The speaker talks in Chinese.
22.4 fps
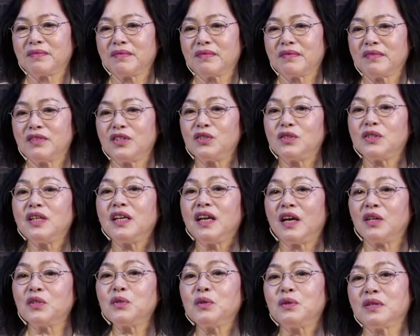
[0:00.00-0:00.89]
就这
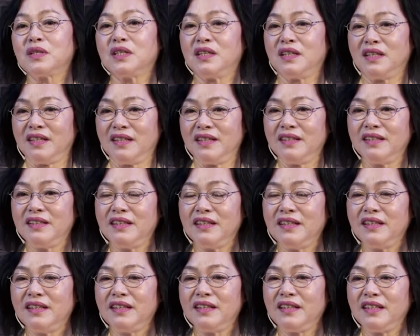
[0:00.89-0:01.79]
两种可能，
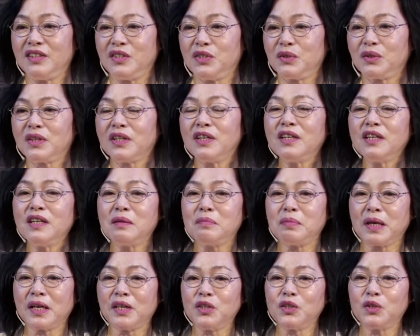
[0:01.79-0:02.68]
就特
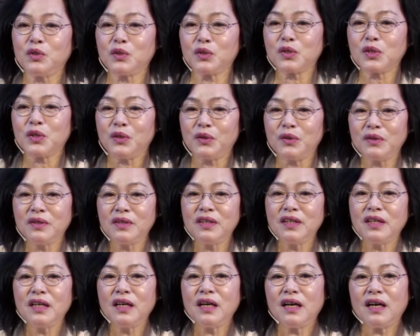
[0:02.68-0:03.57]
别忧愁。
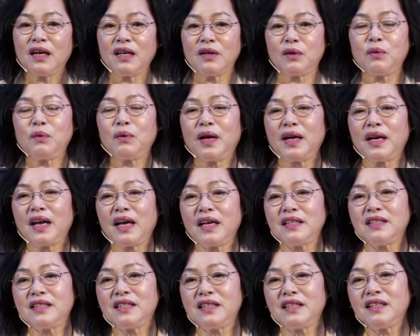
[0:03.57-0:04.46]
呃，患难
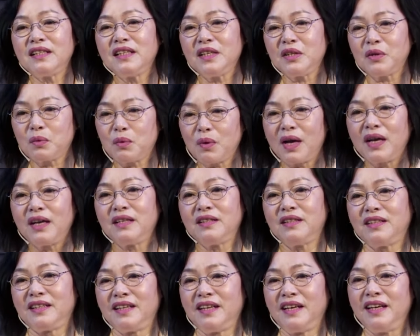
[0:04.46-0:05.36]
经历惯了
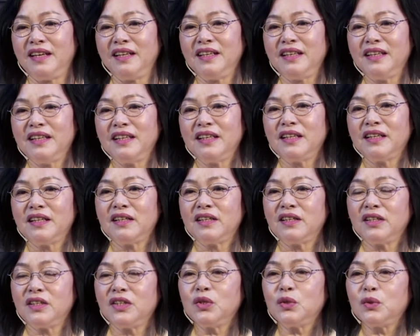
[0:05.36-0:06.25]
的人，
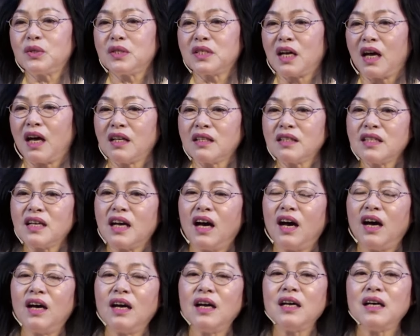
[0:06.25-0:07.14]
呃，又常
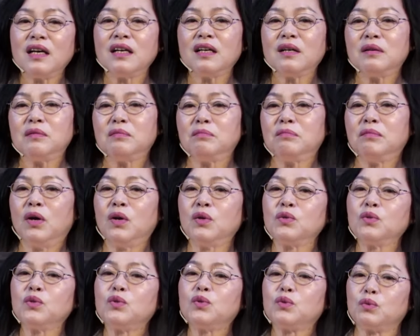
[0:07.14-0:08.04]
常
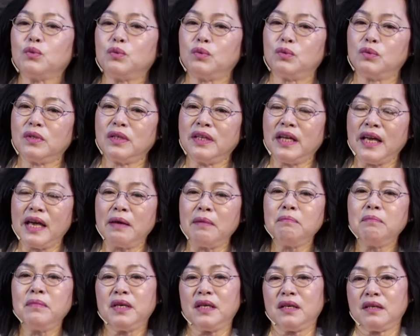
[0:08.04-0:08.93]
蒙主怜
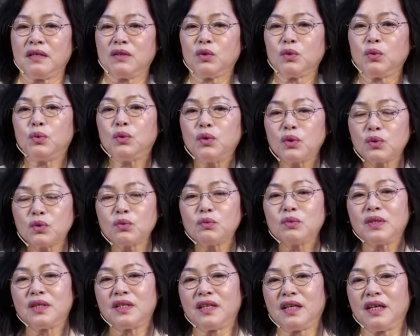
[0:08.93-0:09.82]
悯托住
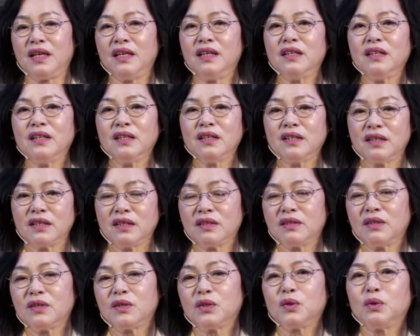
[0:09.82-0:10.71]
的人，
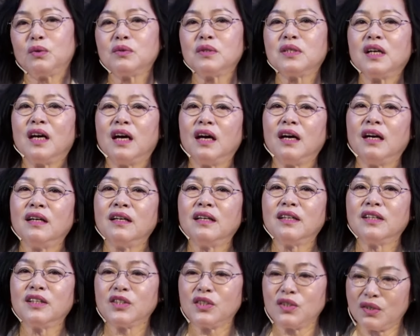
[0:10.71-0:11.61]
通常
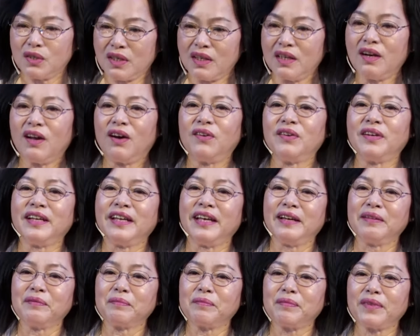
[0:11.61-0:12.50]
就很老练。
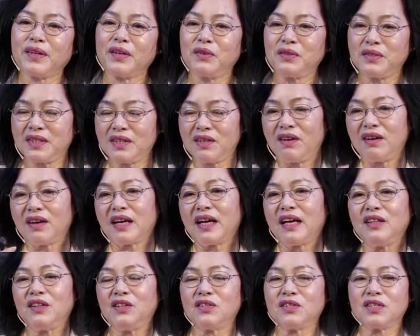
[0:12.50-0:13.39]
我正好
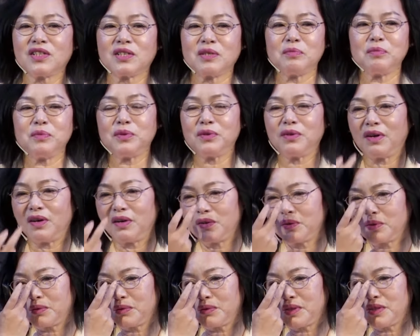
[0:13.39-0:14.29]
看到师母，
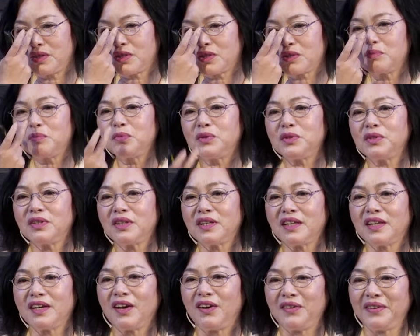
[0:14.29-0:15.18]
估计师母就
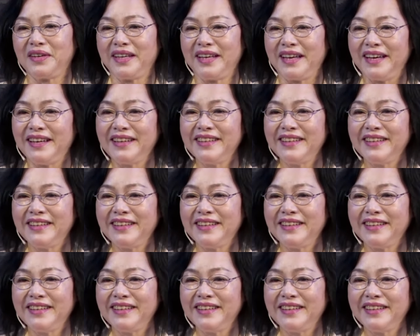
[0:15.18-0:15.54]
很老练，